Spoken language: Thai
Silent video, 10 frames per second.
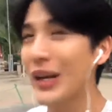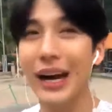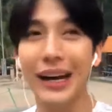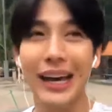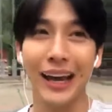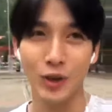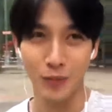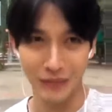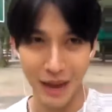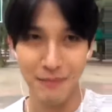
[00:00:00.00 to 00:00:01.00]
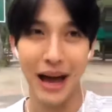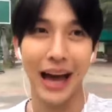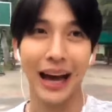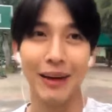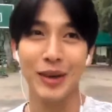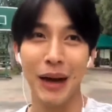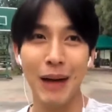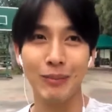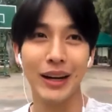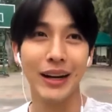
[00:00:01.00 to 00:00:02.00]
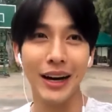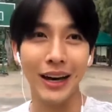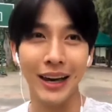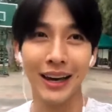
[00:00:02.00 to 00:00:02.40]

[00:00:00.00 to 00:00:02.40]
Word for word: ไปช่วยนางเอกจมน้ำมาครับ สภาพก็เลย